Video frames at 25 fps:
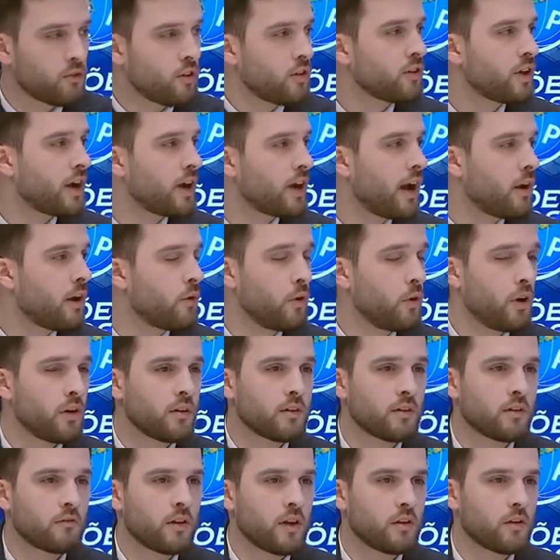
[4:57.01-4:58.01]
Ontem à
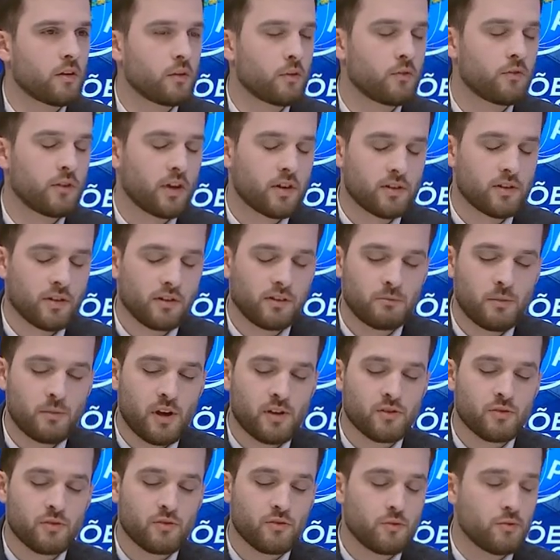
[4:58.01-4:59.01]
noite, eu vi estas
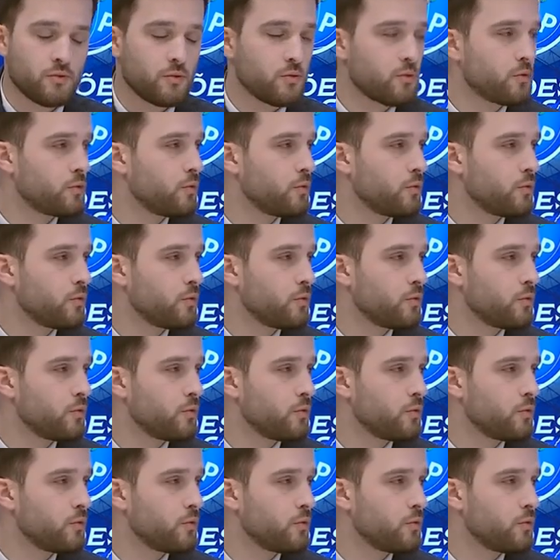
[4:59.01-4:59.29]
imagens no,